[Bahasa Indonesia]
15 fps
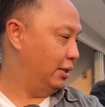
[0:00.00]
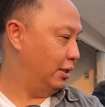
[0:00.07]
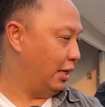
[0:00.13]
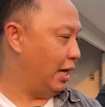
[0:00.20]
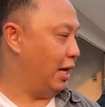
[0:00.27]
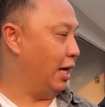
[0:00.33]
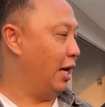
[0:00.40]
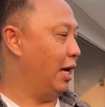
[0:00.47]

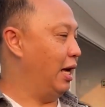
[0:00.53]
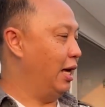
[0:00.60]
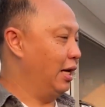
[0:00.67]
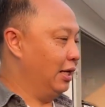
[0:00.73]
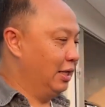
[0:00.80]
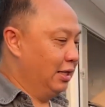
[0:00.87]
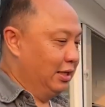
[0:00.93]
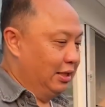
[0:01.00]
Nah,
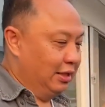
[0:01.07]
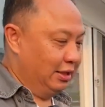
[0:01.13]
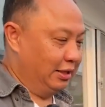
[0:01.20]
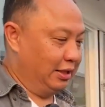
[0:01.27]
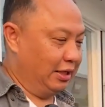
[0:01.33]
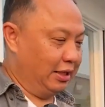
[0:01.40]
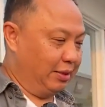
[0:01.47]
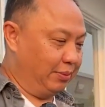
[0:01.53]

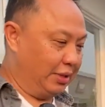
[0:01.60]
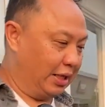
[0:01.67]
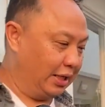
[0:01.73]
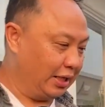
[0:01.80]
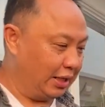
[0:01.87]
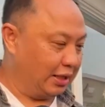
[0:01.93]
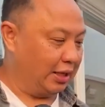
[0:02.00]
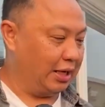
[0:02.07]
tinggal yang
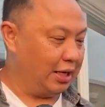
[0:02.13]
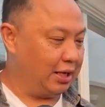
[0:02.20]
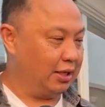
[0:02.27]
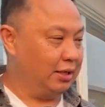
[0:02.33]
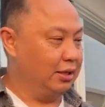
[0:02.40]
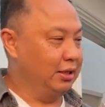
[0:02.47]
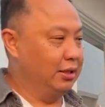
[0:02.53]
menarik adalah